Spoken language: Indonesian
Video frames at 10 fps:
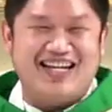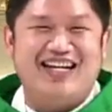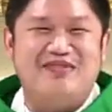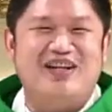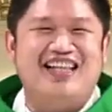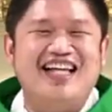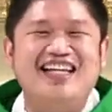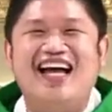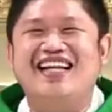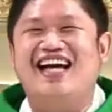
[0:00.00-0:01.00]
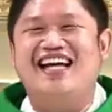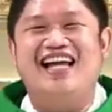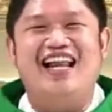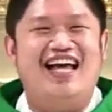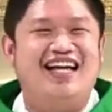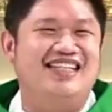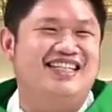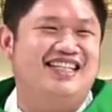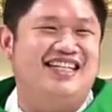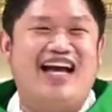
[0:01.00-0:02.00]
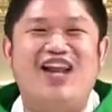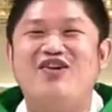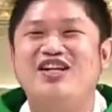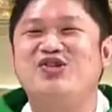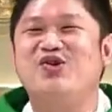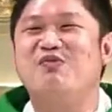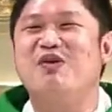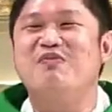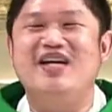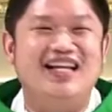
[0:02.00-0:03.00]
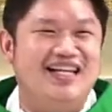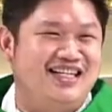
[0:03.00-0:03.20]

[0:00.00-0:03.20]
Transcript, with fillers: Pertanyaannya adalah, kalau disuruh memilih,